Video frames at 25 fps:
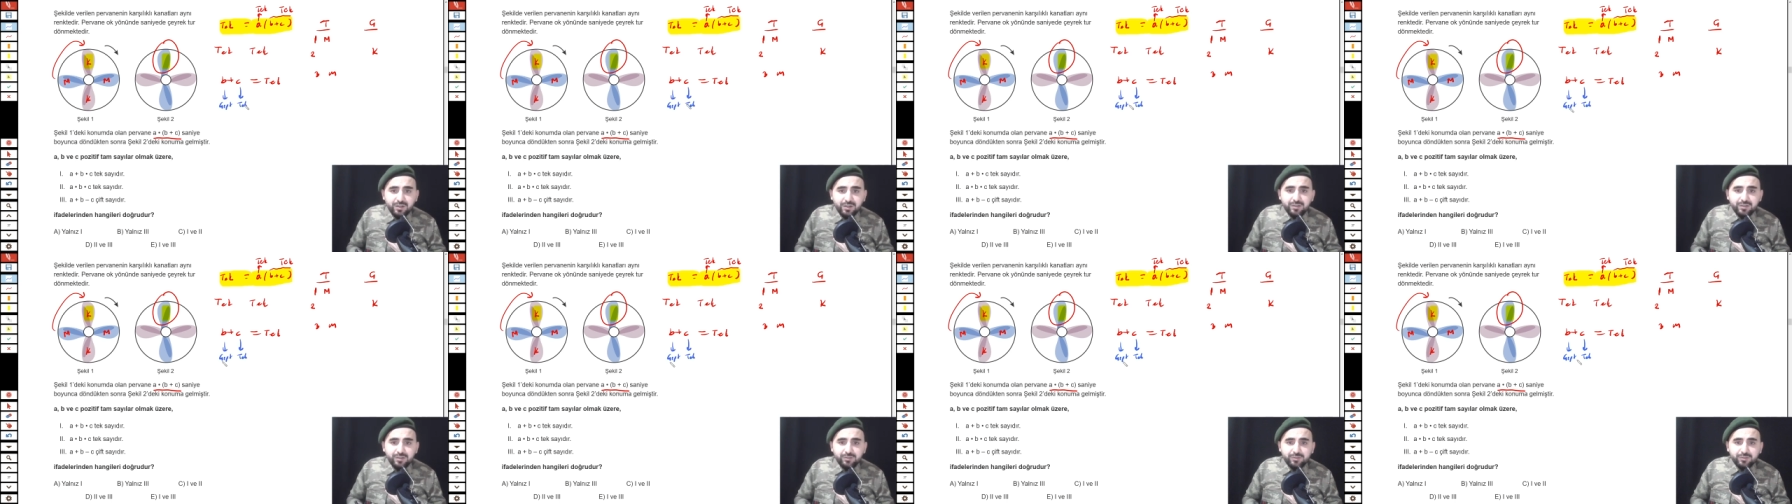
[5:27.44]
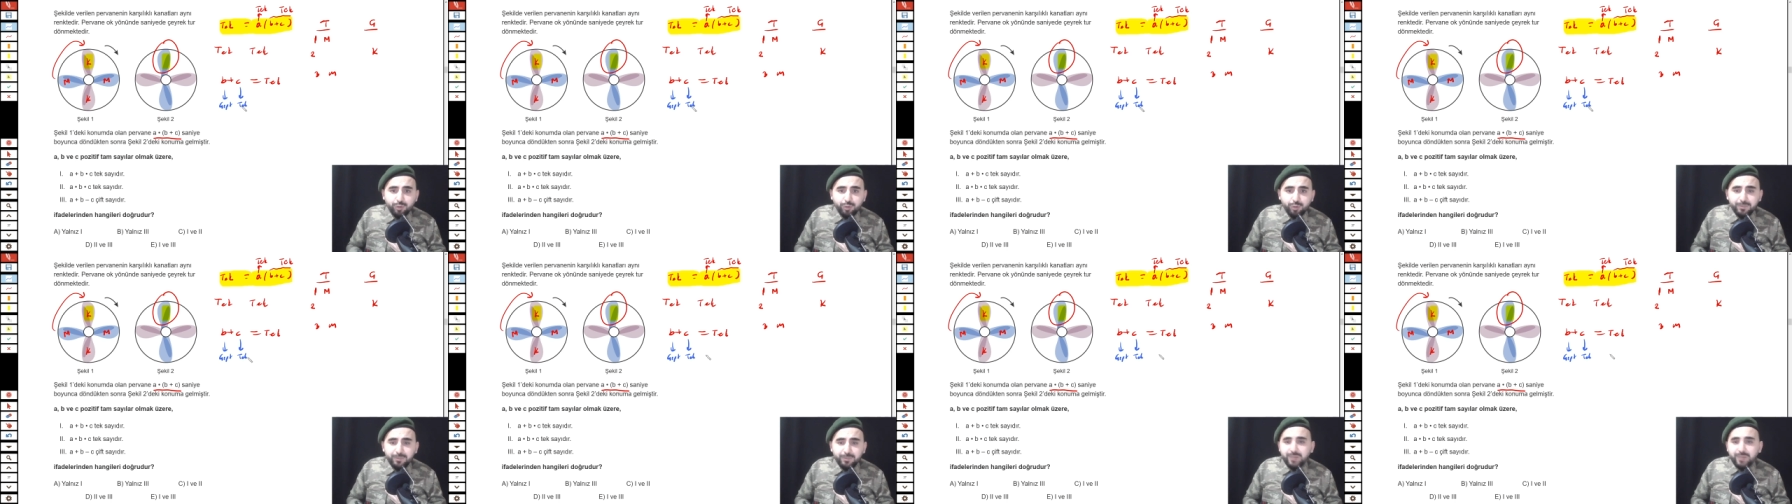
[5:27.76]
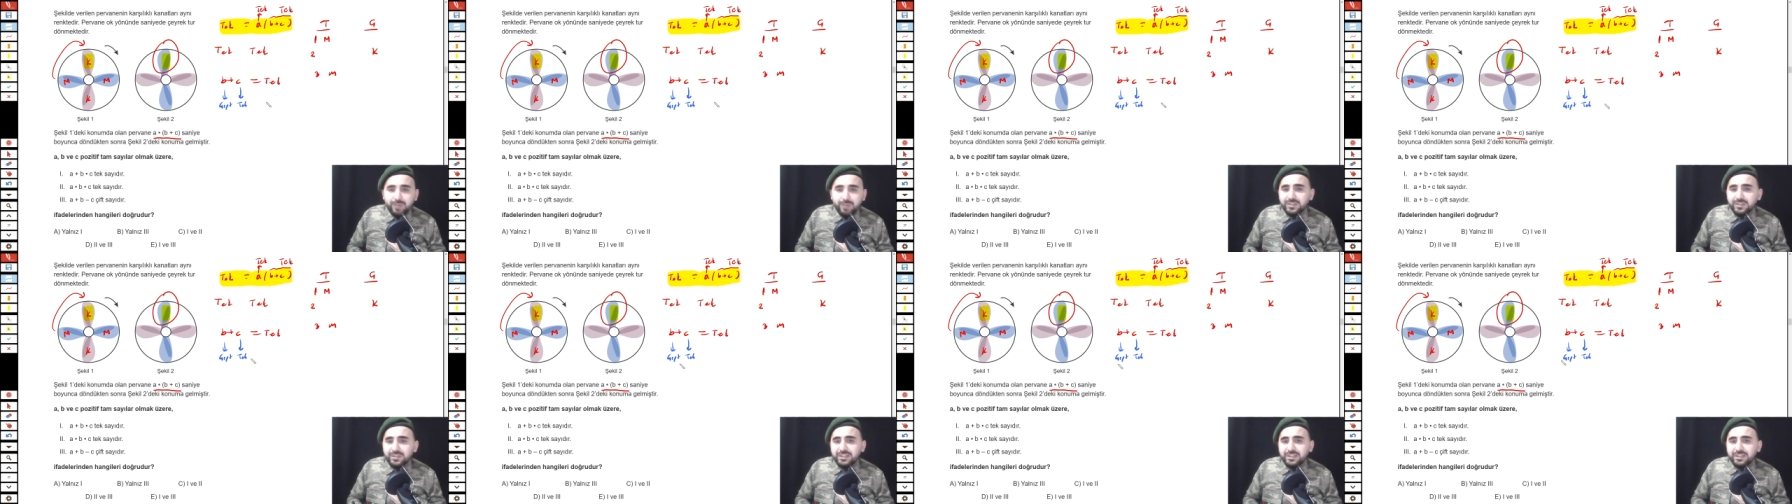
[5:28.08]

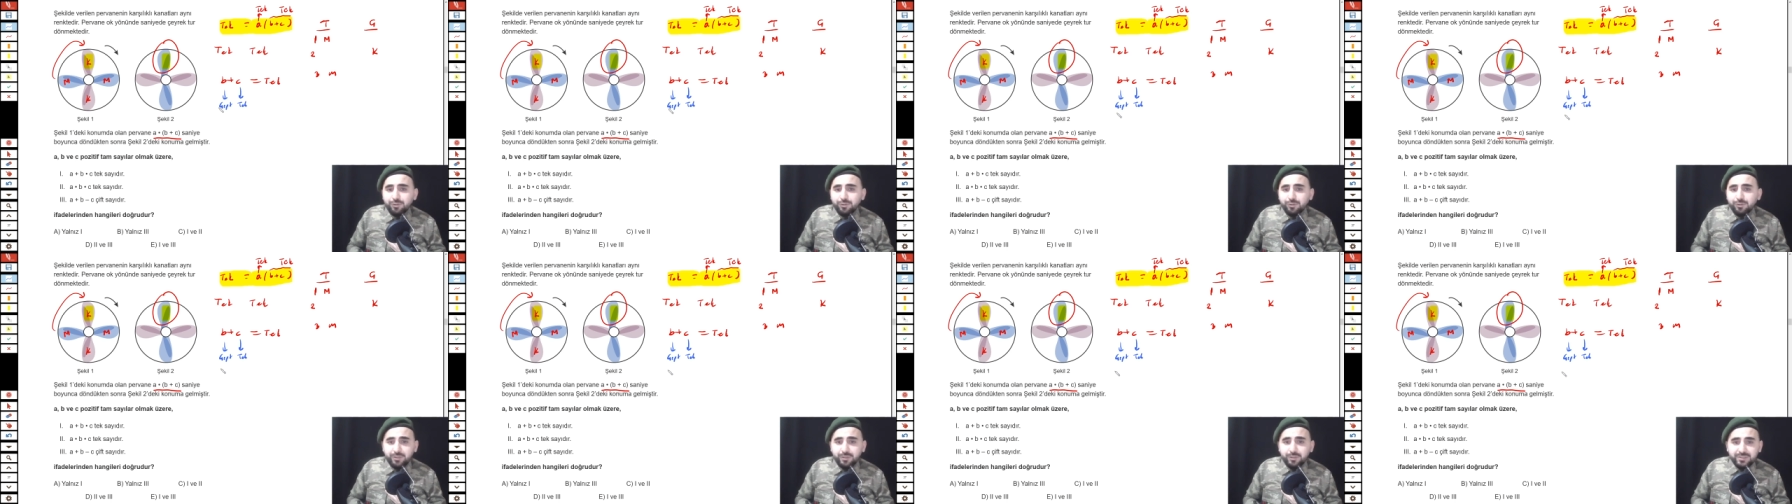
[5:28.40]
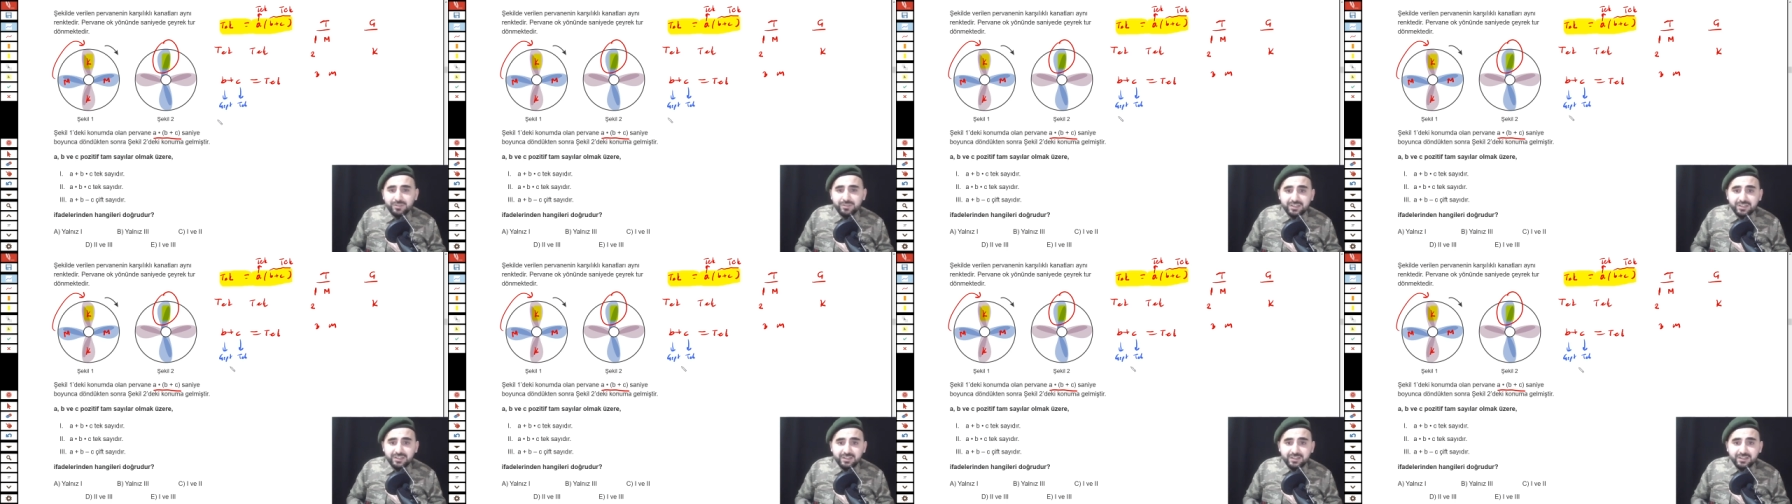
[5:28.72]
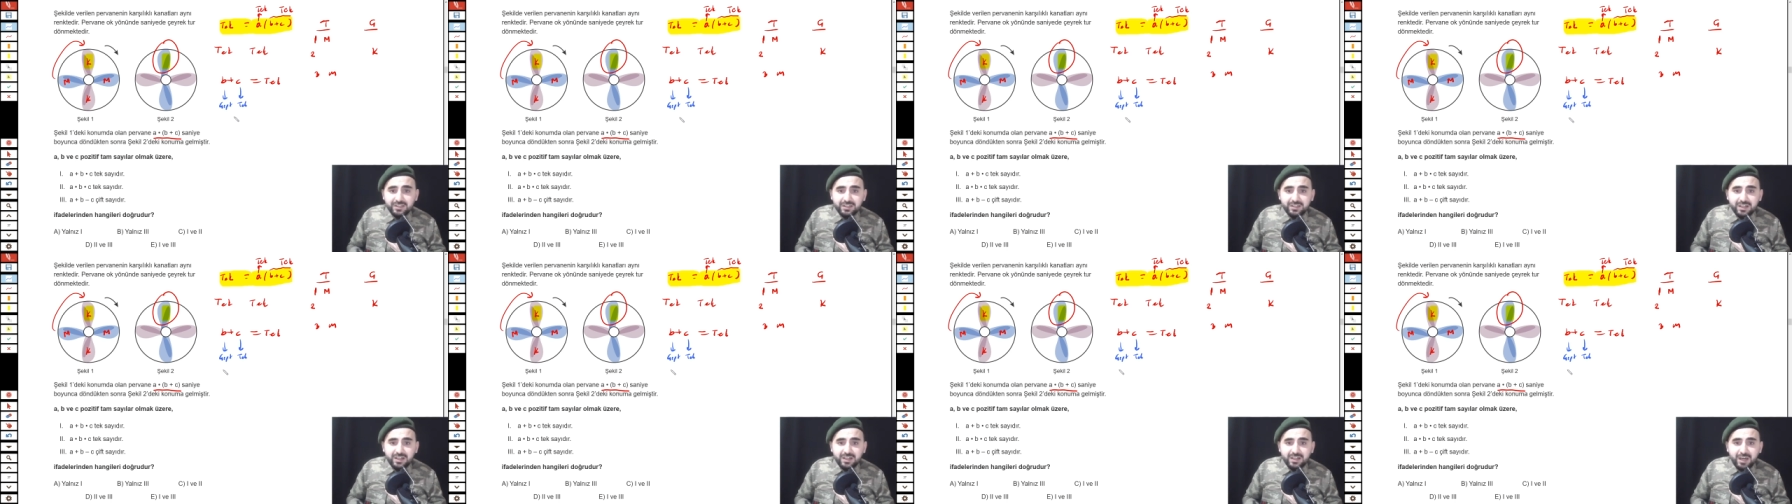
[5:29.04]
toplamları tek olabilir.
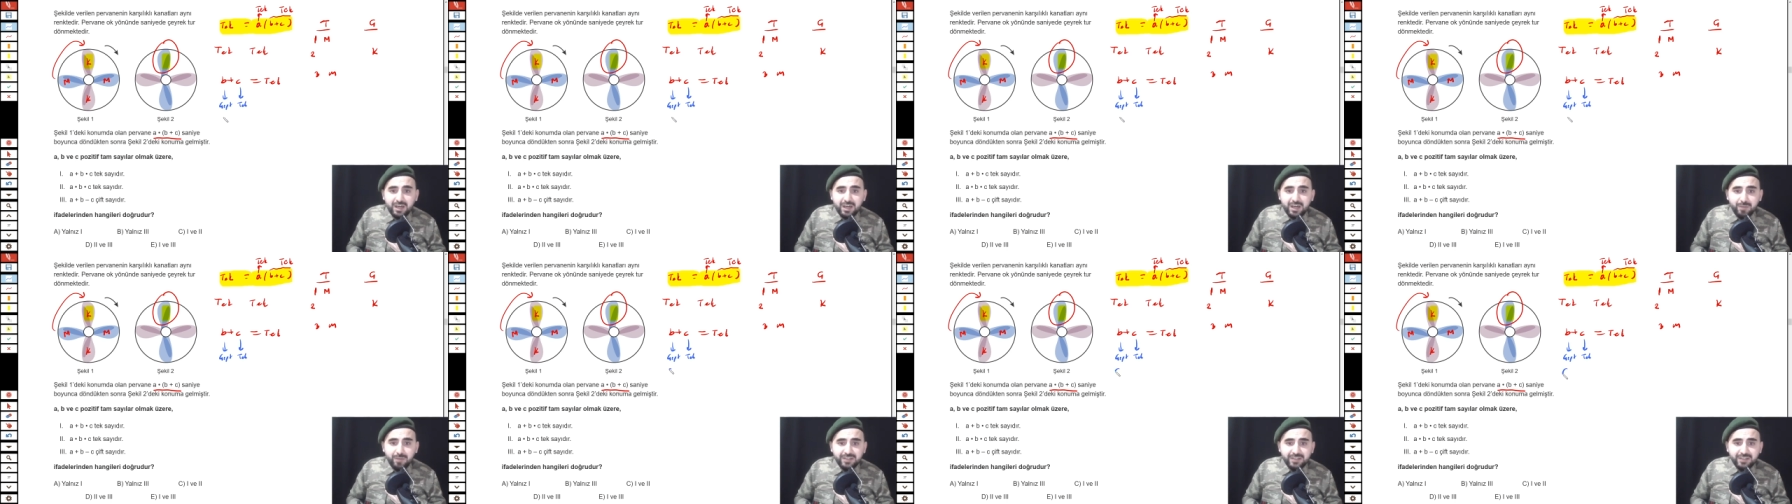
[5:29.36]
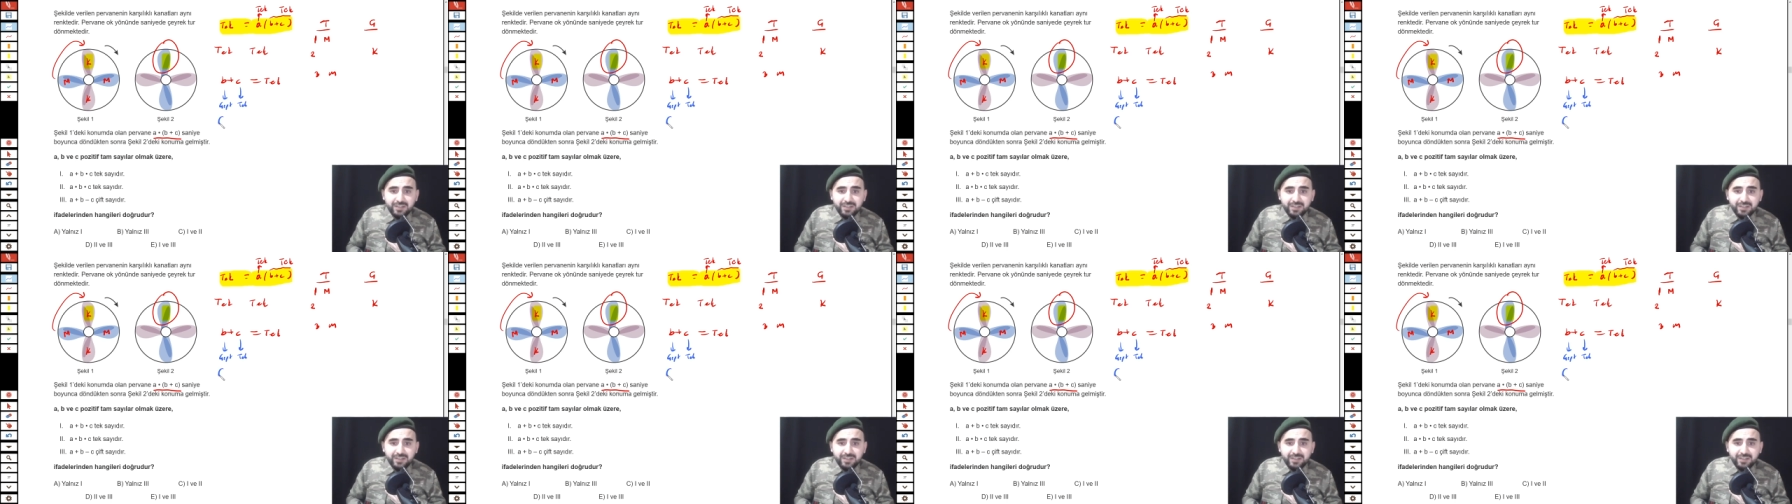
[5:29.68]
Ama aynı